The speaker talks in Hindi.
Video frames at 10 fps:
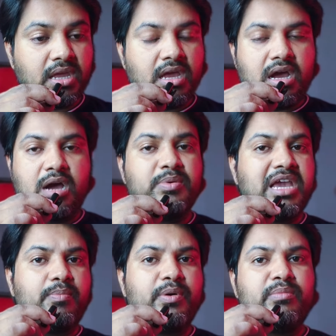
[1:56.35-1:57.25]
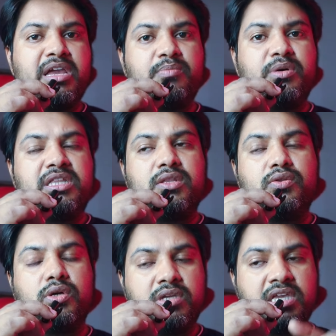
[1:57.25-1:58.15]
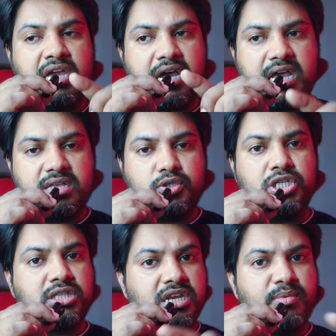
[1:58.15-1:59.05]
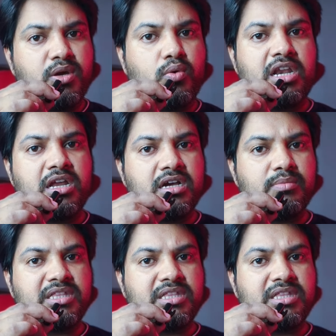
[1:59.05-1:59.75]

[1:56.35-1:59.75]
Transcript: अब यहां पर मैं आप बता देता हूं कि जितने भी क्वाइन अगर बताया